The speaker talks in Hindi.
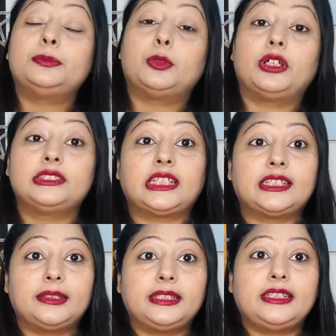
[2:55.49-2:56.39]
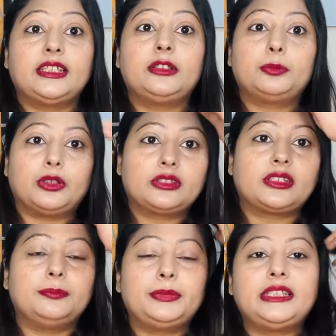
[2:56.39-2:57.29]
बहुत ज़्यादा नहीं है और बहुत
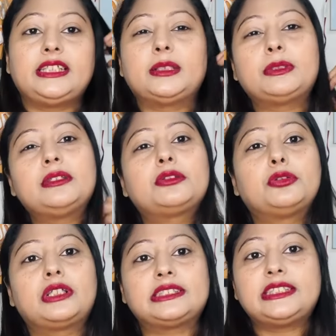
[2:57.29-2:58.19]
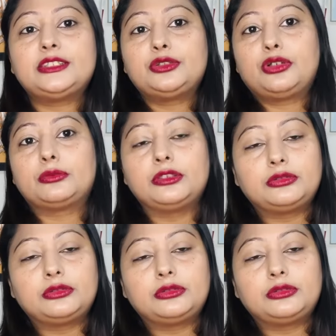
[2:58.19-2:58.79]
कम भी नहीं है मतलब थोड़ा सा ये जो नॉर्मल